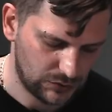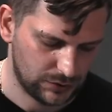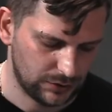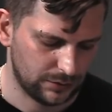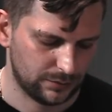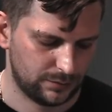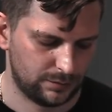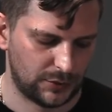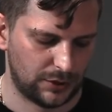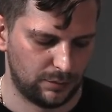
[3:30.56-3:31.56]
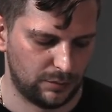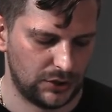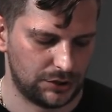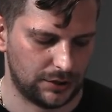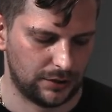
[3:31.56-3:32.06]
То есть это прям
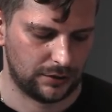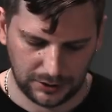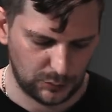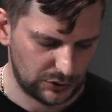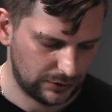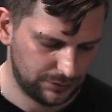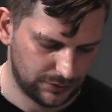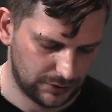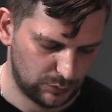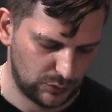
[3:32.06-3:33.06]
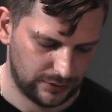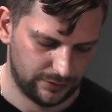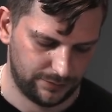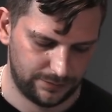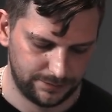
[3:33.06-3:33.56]
большая кропотливая работа
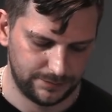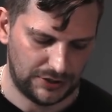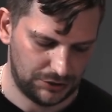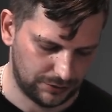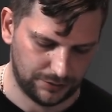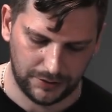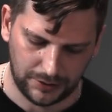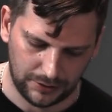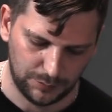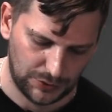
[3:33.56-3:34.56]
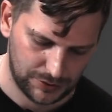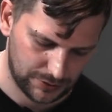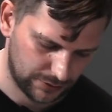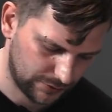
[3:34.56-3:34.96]
и человека, и мастера.